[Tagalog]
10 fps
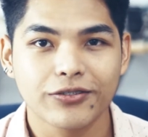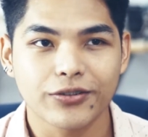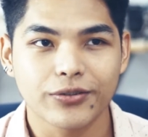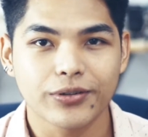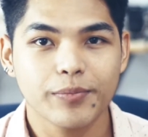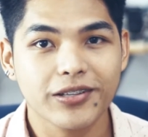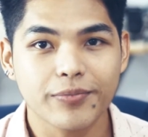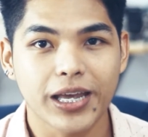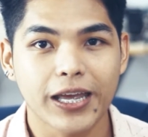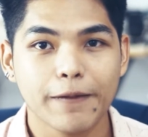So, ibig
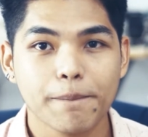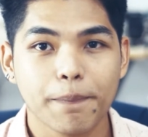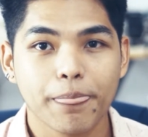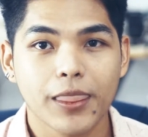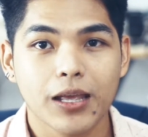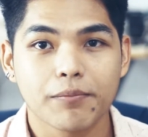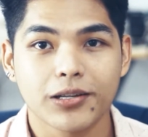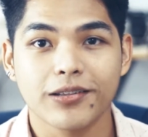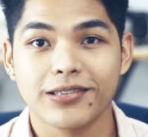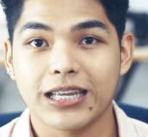sabihin,
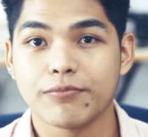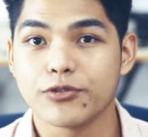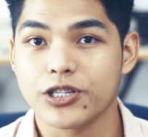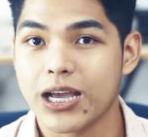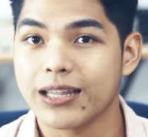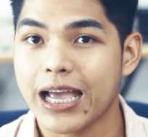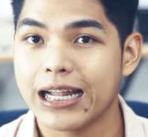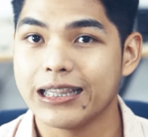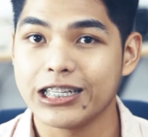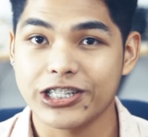masasave mo siya
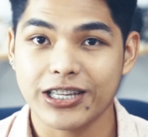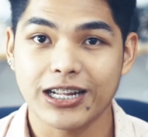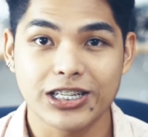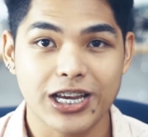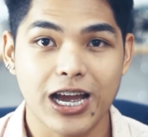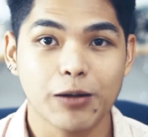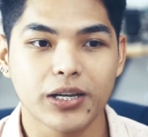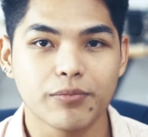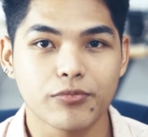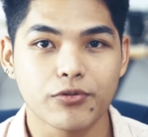dahil digital siya.
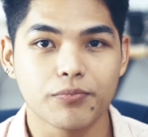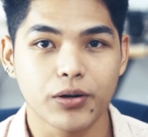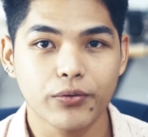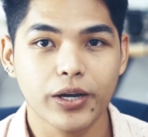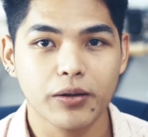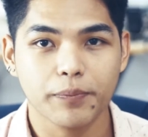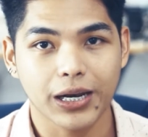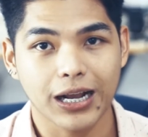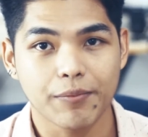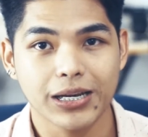Pwede mong baguhin pa
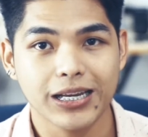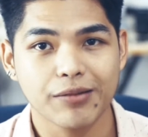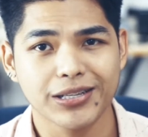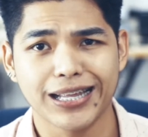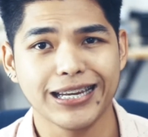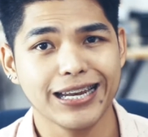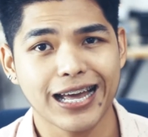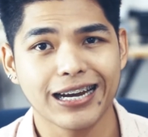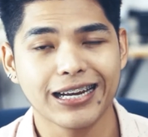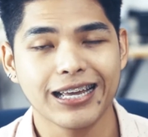nagkamali ka, madali
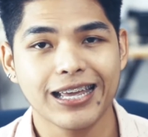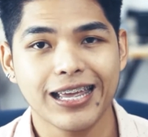lang.